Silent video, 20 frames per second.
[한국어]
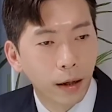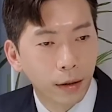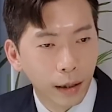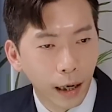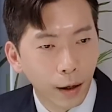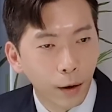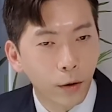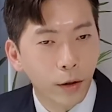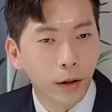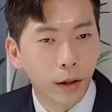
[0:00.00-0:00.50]

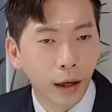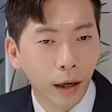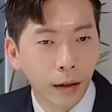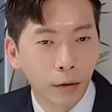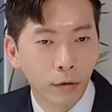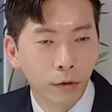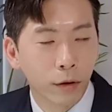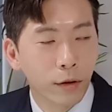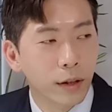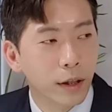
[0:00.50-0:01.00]
당연히
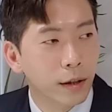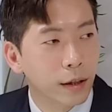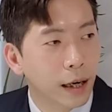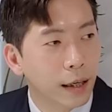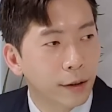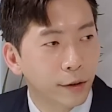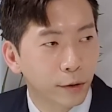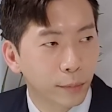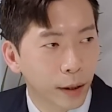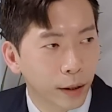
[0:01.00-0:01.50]
내가 더 성장을
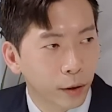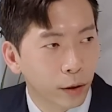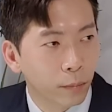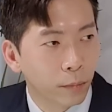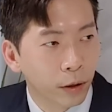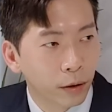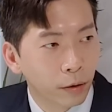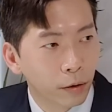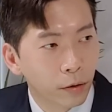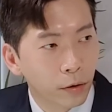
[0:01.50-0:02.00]
할 수밖에
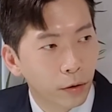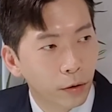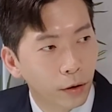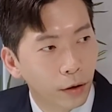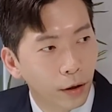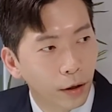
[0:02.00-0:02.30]
없는 거죠.